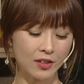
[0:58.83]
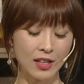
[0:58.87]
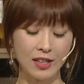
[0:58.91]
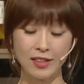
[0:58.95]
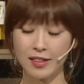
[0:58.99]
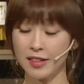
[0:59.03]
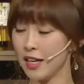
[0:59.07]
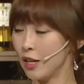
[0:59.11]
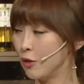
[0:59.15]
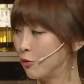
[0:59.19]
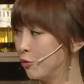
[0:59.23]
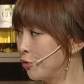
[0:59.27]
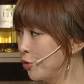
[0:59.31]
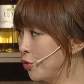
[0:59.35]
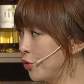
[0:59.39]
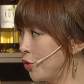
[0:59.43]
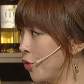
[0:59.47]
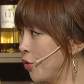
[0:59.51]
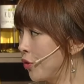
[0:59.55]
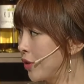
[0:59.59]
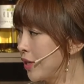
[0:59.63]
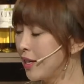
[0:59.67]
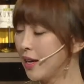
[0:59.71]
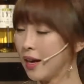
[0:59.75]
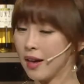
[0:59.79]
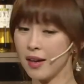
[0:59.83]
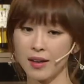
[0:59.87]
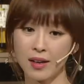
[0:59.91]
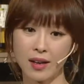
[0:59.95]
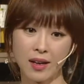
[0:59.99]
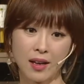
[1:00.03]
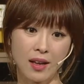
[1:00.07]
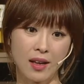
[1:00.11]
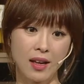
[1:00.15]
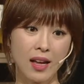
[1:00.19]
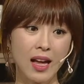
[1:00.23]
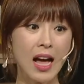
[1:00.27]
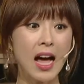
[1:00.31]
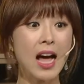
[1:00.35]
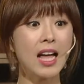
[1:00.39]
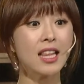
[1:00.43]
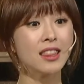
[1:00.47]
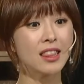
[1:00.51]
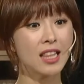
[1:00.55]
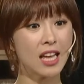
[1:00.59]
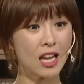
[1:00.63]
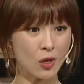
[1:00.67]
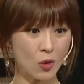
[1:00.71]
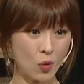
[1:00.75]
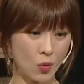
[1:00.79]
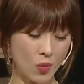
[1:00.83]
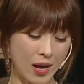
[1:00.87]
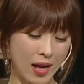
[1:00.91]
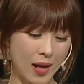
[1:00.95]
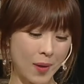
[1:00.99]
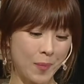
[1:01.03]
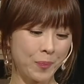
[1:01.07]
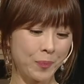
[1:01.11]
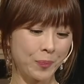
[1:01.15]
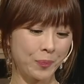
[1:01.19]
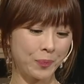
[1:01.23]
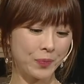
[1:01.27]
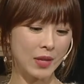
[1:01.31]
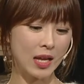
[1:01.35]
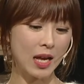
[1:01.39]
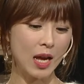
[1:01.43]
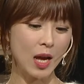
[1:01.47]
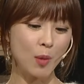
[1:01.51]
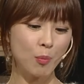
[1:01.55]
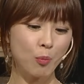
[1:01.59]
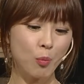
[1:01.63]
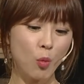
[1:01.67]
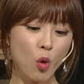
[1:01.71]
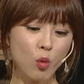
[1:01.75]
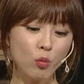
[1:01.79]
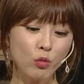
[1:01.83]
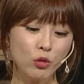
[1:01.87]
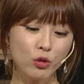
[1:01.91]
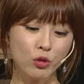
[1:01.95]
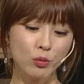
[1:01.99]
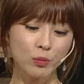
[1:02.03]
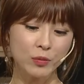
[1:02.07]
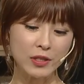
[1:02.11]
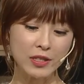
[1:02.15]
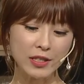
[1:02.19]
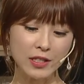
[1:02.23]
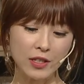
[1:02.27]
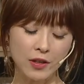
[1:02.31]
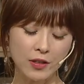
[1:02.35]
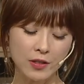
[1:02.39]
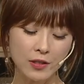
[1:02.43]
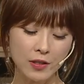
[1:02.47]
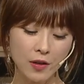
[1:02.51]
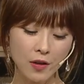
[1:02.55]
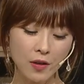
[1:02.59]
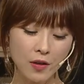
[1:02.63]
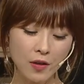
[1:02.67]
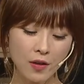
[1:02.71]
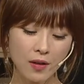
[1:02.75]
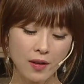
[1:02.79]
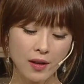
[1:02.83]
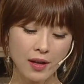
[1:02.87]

텐데 운동이 아까 하타 요가. 네. 몸을 움직여서